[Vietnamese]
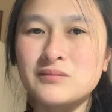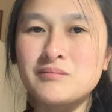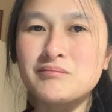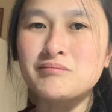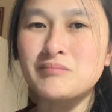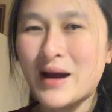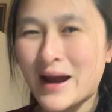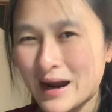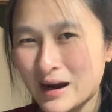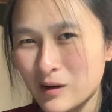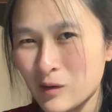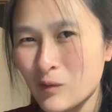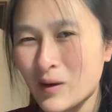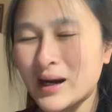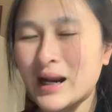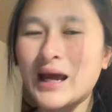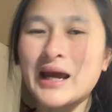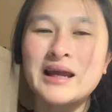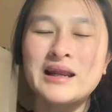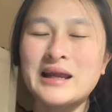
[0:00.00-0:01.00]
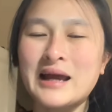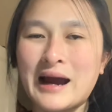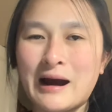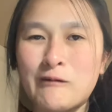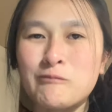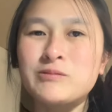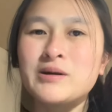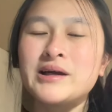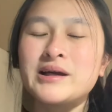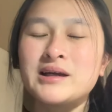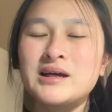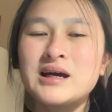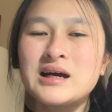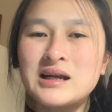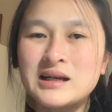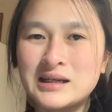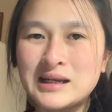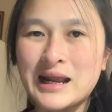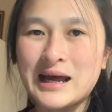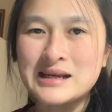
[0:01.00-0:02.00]
bạn qua đây đi học đi
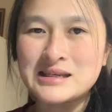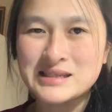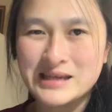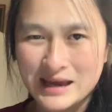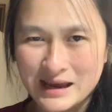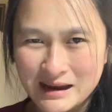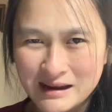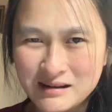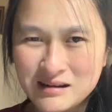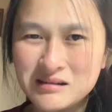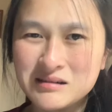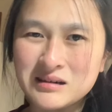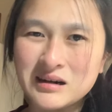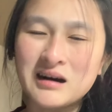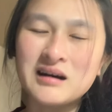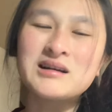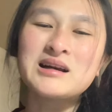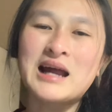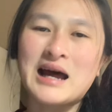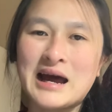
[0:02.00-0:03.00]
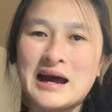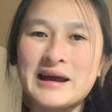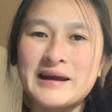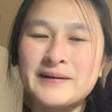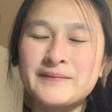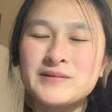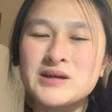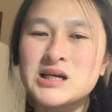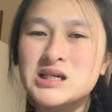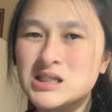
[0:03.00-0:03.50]
là sẽ được ở lại